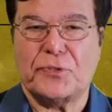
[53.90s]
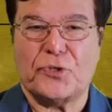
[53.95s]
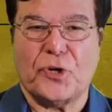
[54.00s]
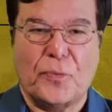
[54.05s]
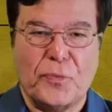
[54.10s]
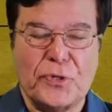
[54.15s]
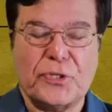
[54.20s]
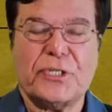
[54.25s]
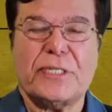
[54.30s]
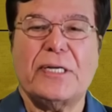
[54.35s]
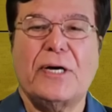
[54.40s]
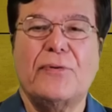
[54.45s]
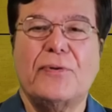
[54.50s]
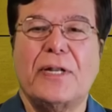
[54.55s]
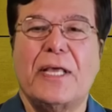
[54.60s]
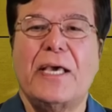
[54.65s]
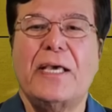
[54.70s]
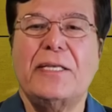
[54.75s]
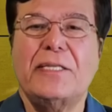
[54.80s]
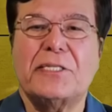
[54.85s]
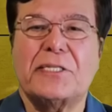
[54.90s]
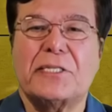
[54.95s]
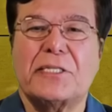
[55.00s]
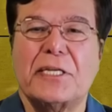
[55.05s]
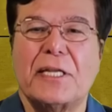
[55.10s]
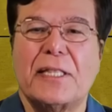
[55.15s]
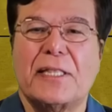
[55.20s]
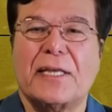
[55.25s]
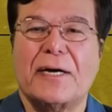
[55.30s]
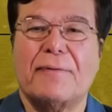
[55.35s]
সমস্যাও নেই
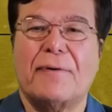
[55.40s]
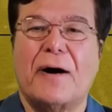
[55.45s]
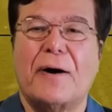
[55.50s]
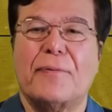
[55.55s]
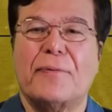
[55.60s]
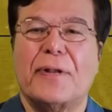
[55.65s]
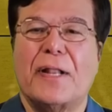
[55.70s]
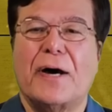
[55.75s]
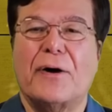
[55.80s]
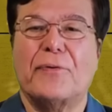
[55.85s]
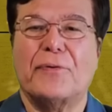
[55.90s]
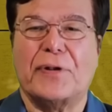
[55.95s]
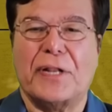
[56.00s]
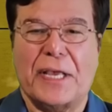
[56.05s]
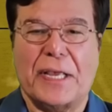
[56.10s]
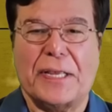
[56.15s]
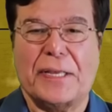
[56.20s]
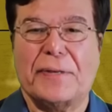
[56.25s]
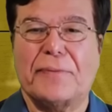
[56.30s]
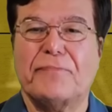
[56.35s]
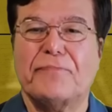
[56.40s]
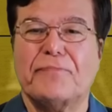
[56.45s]
চিন্তা ভাবনাও নেই